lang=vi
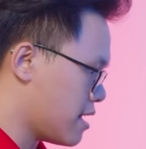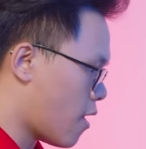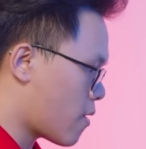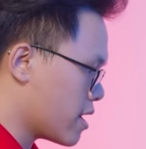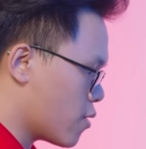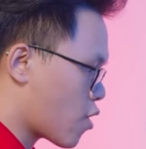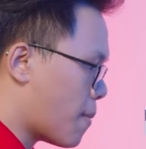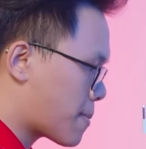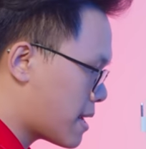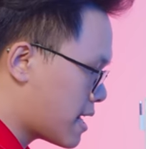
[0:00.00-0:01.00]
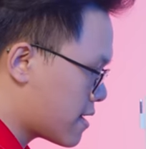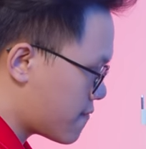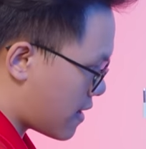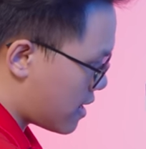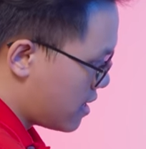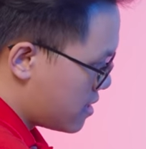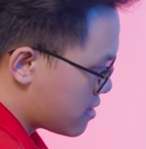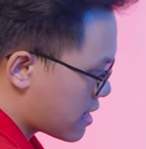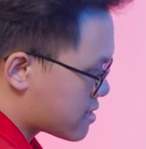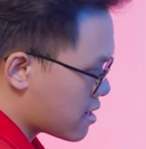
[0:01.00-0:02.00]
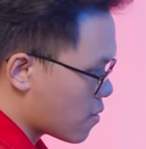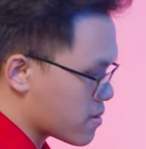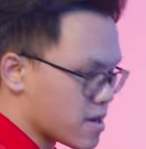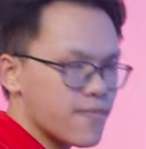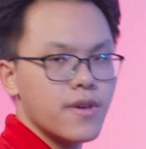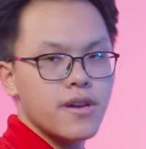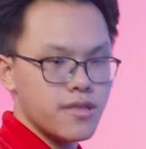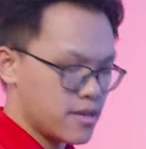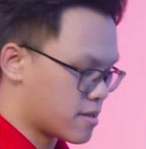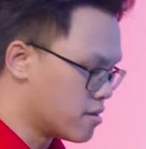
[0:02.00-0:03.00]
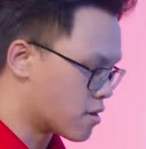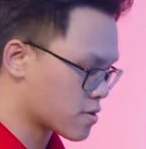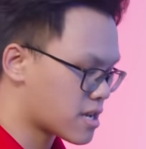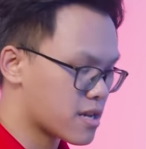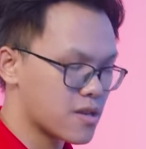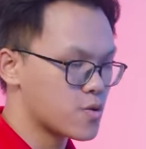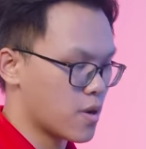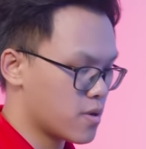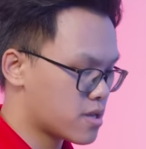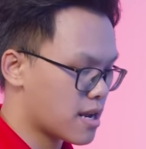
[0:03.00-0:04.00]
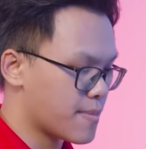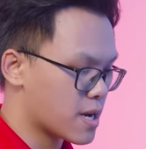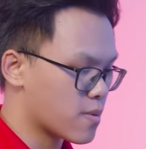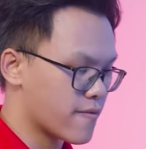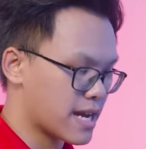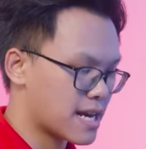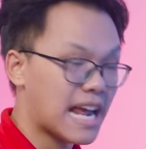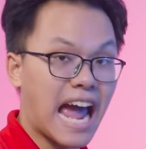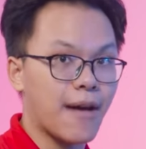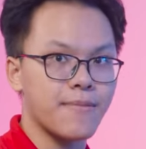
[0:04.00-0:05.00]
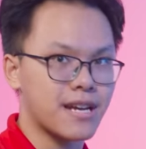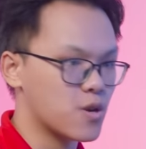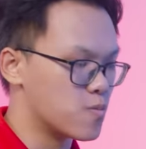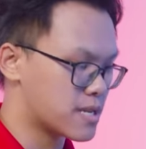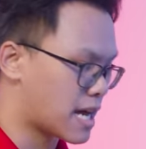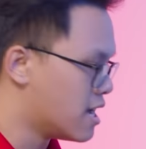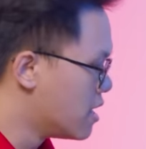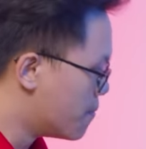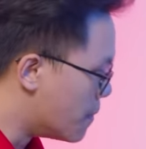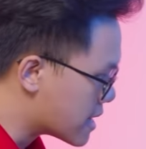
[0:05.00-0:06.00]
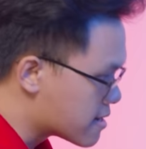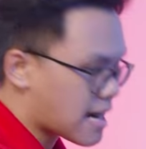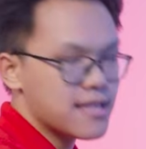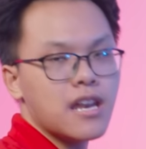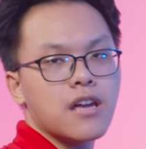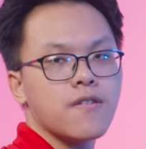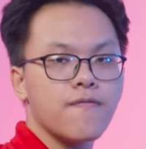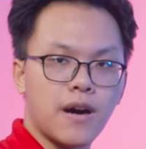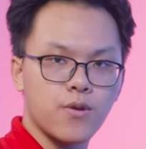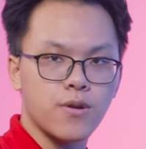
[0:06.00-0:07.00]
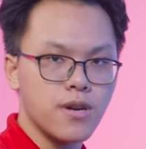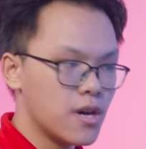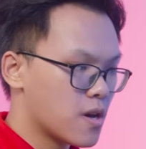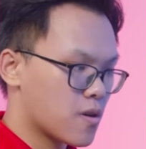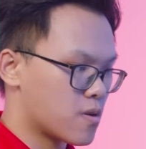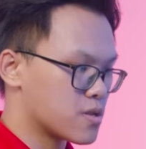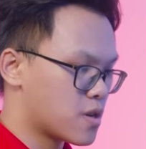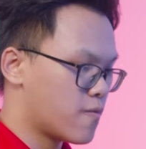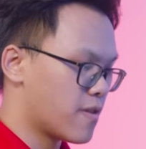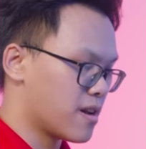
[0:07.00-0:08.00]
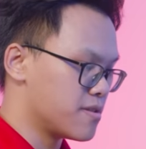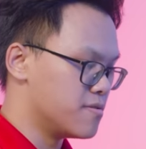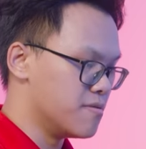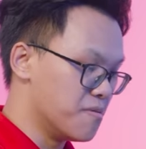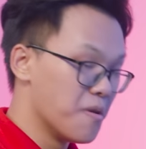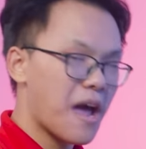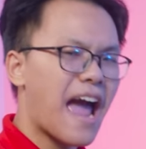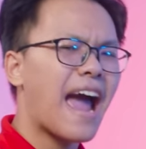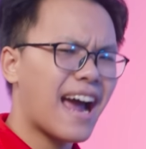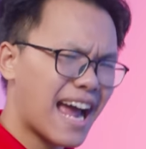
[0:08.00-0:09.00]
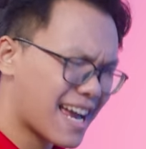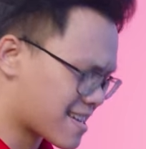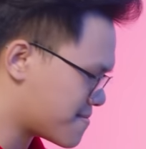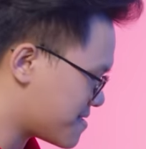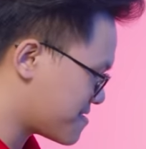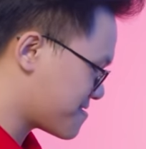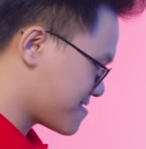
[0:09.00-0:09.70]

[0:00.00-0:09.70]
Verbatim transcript: thì họ đều có backplate hết và những cái chân ốc của nhá thì thường nó sẽ là tiêu chuẩn luôn tức là mình không cần phải gắn ngàm hay gắn ngủng gì cả mình cứ gắn thế này vào thôi còn chứ không phải là như hãng khác anh em ạ